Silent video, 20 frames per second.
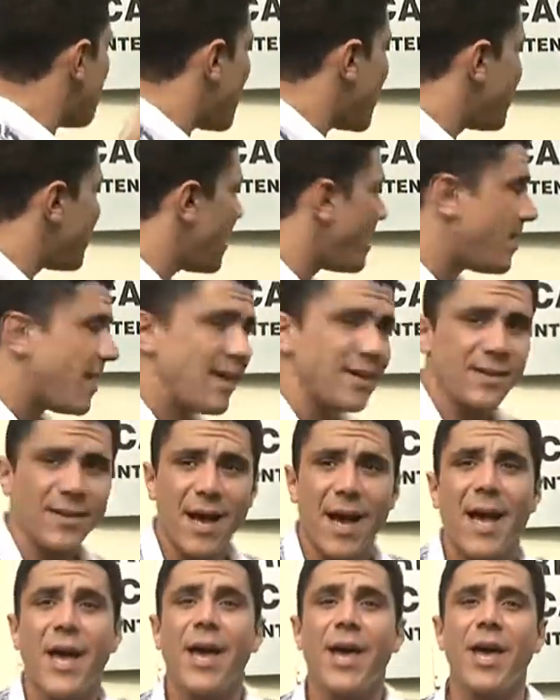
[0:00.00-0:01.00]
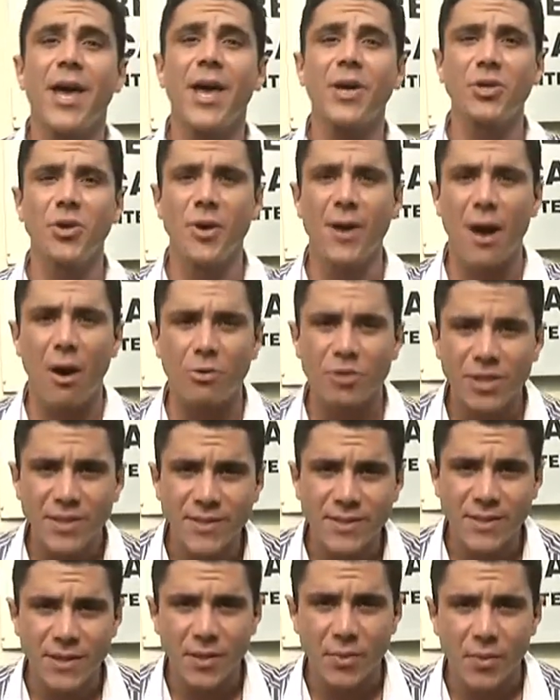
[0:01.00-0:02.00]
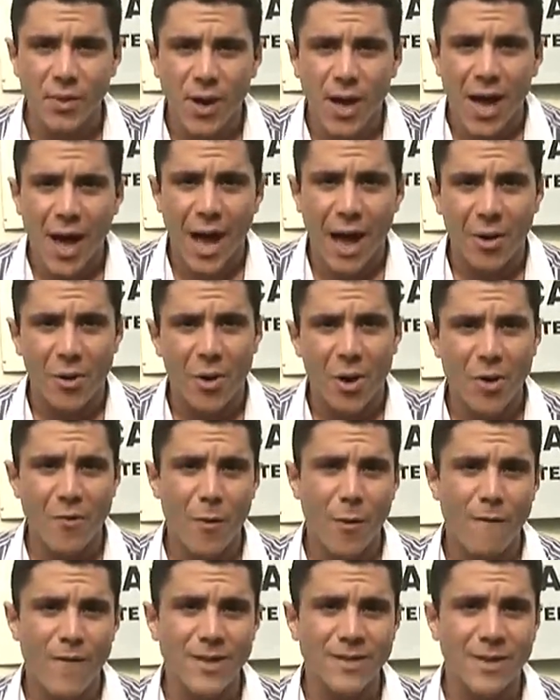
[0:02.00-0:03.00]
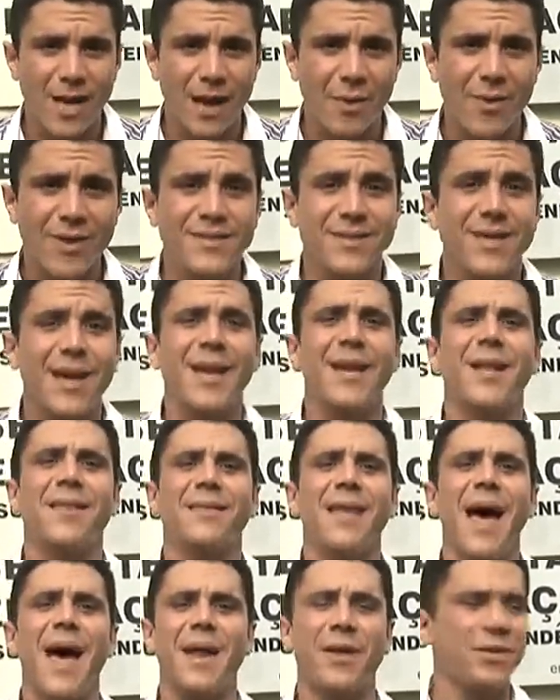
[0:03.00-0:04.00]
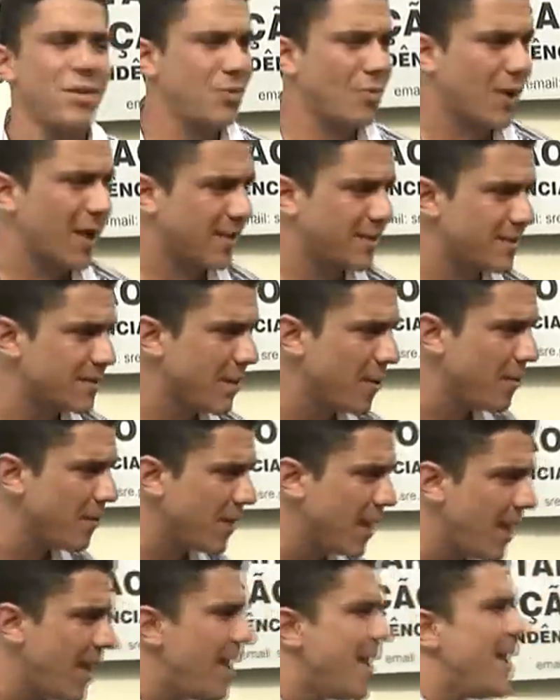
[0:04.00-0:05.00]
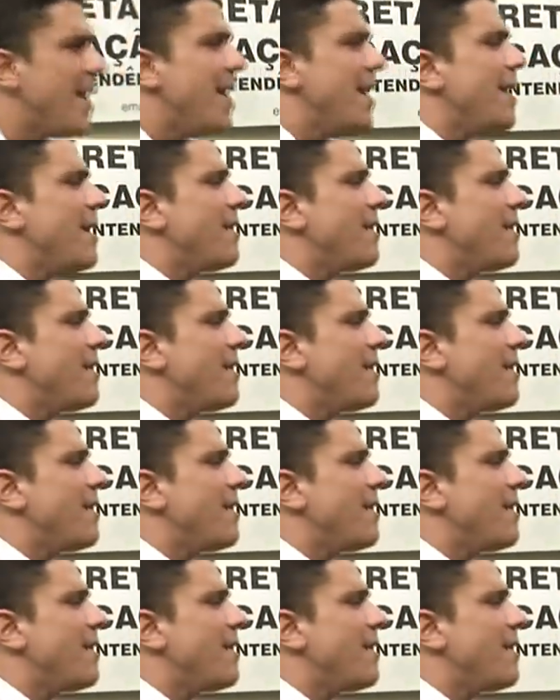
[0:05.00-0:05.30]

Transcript: na Superintendência Regional de Ensino. Agora eu vou conversar com a secretária de Educação, né,